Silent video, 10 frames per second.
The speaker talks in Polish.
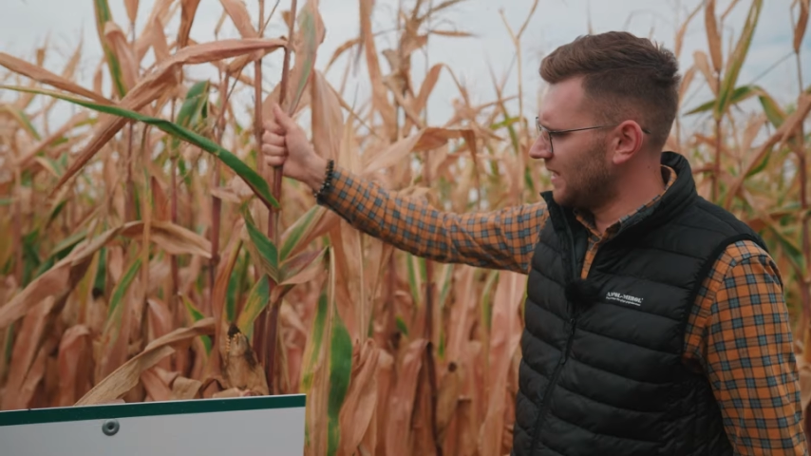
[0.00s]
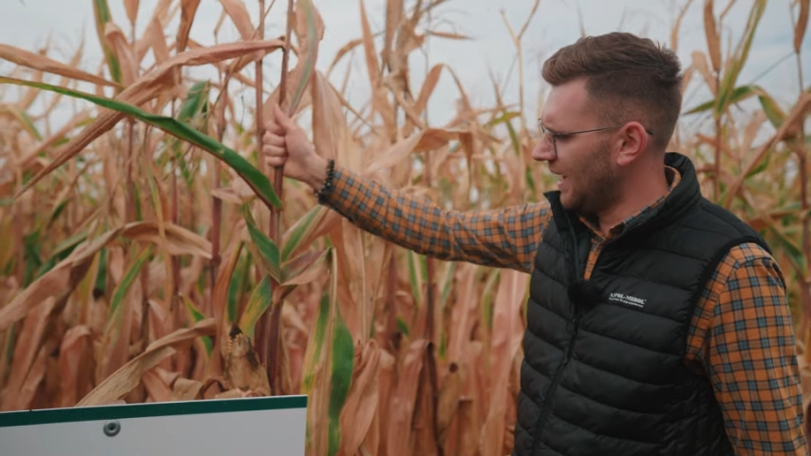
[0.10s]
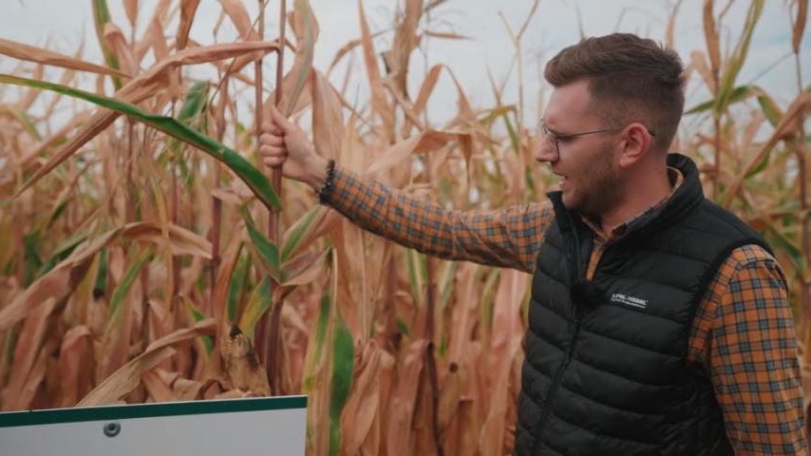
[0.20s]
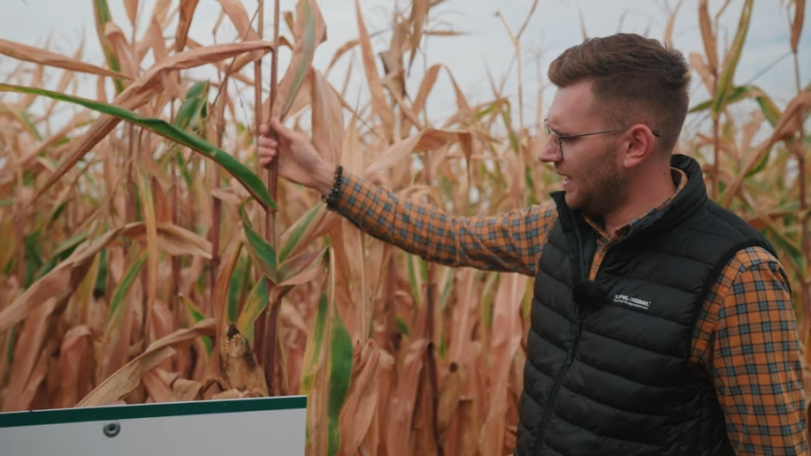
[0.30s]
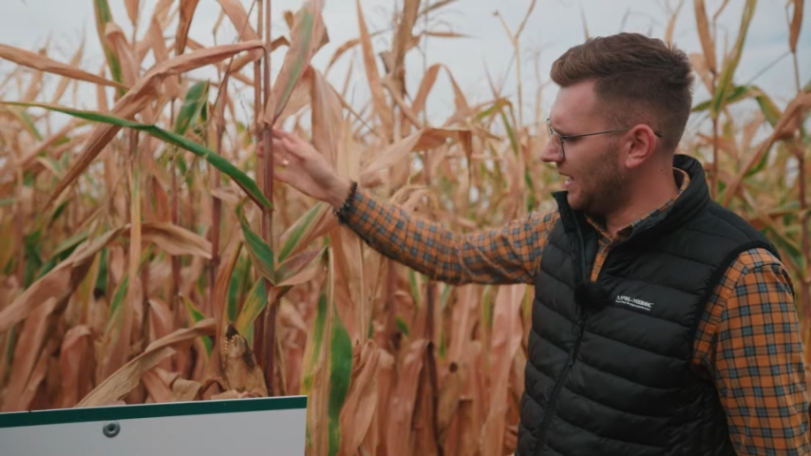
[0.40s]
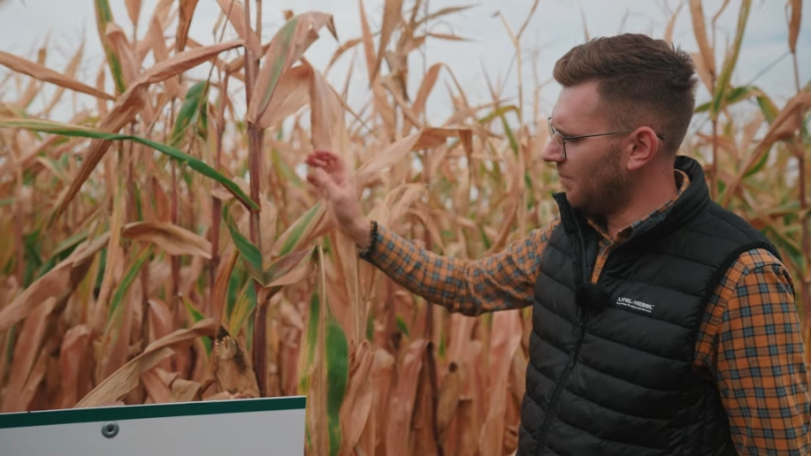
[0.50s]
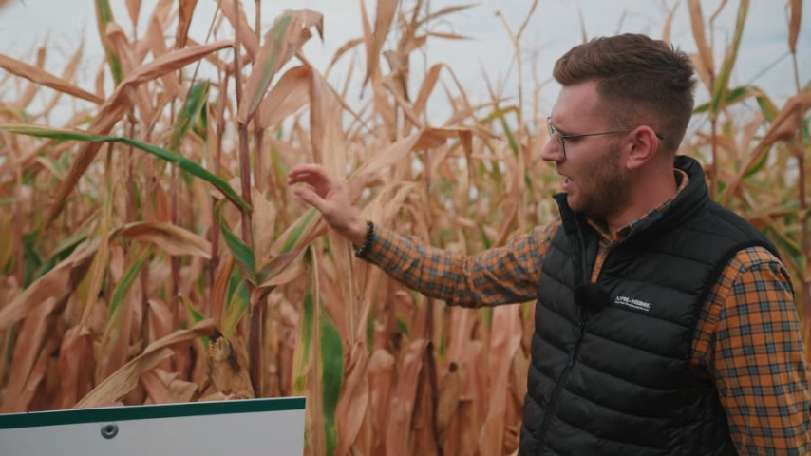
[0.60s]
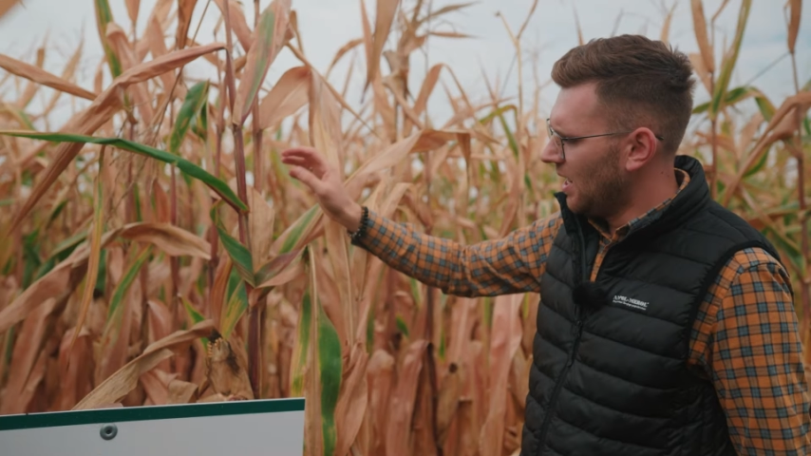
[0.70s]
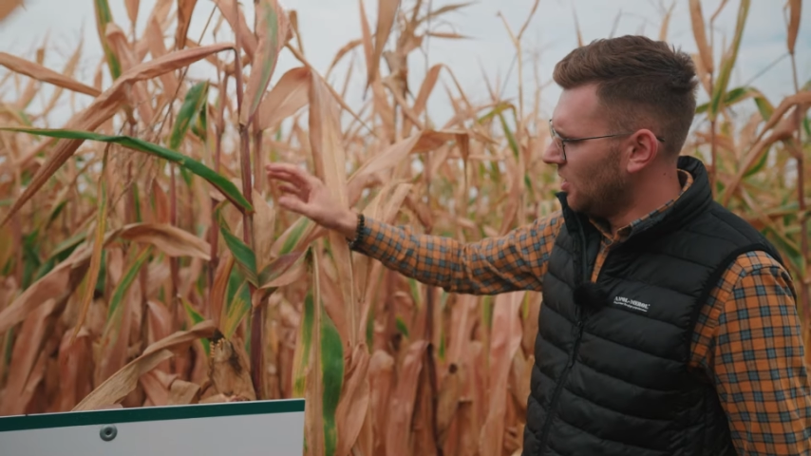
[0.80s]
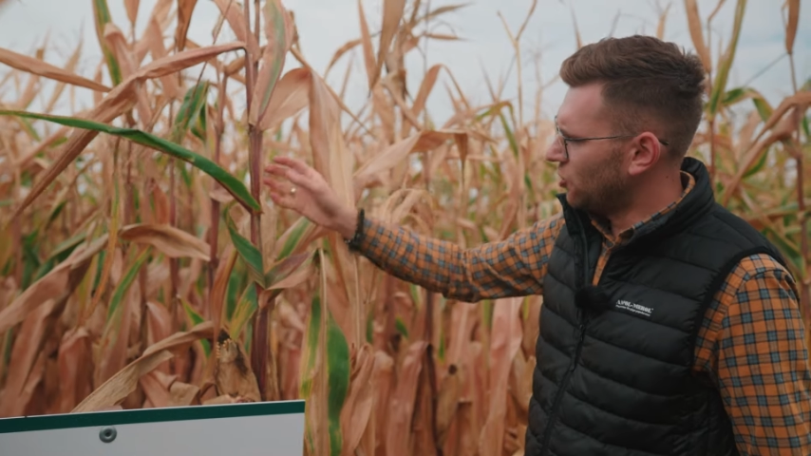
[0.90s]
stay greenem,
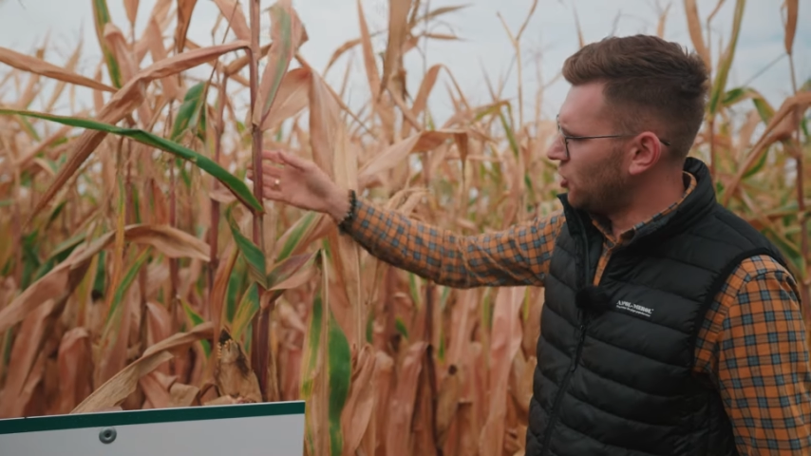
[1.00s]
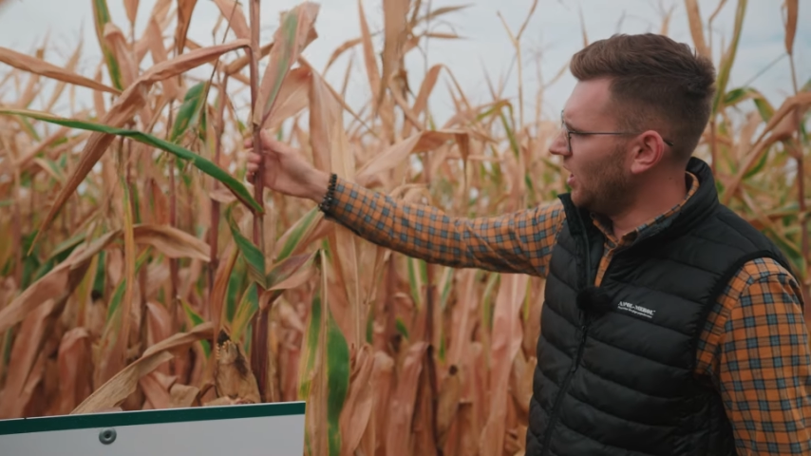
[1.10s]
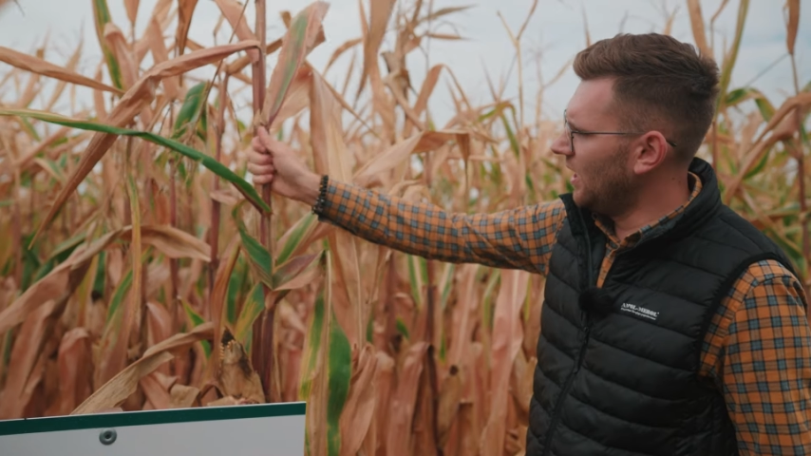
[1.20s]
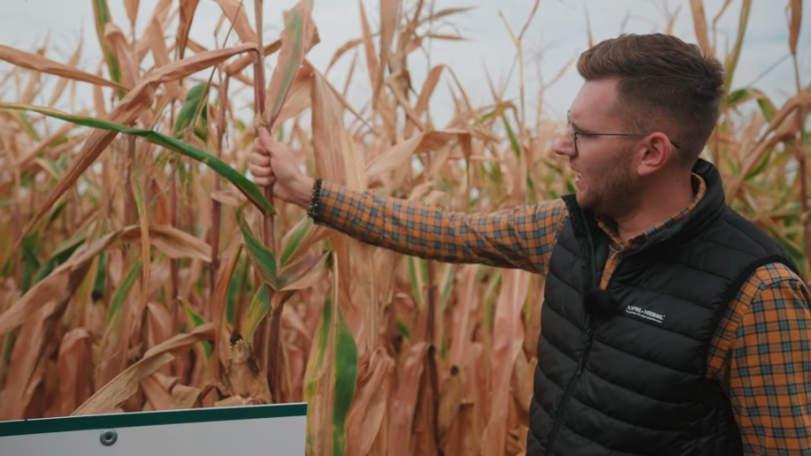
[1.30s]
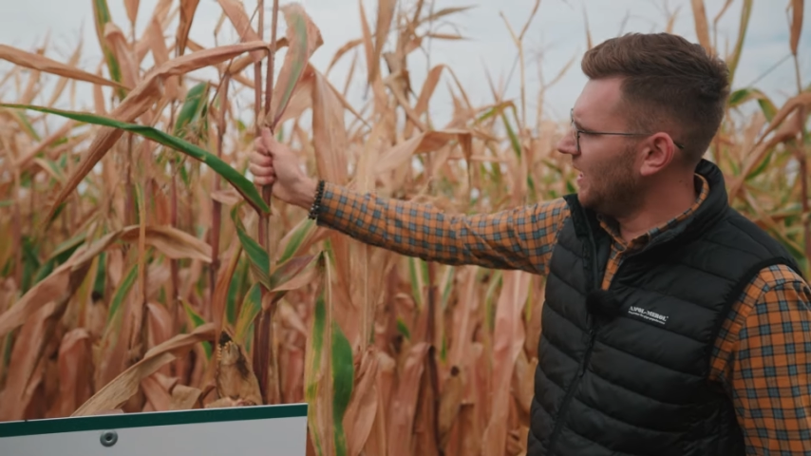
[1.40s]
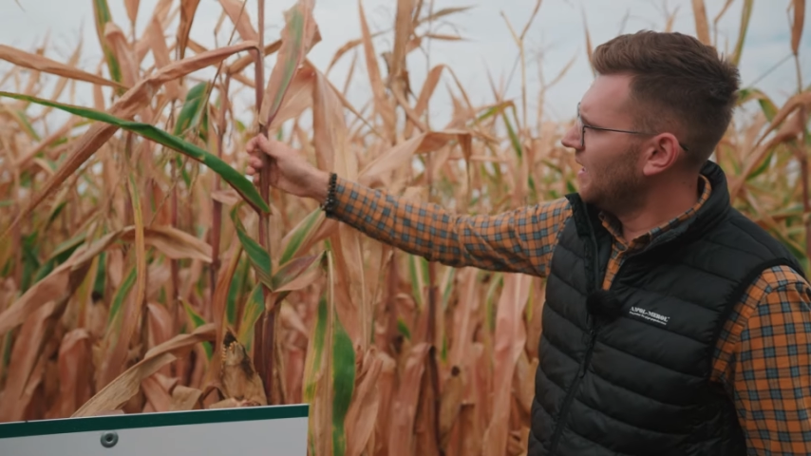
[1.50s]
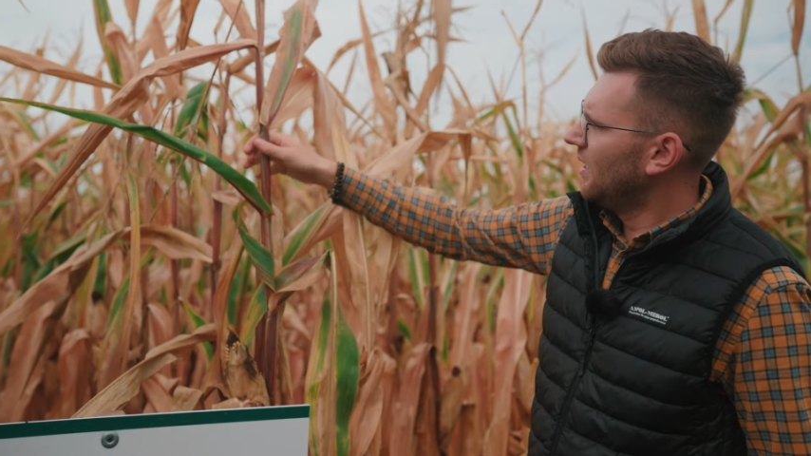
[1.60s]
czyli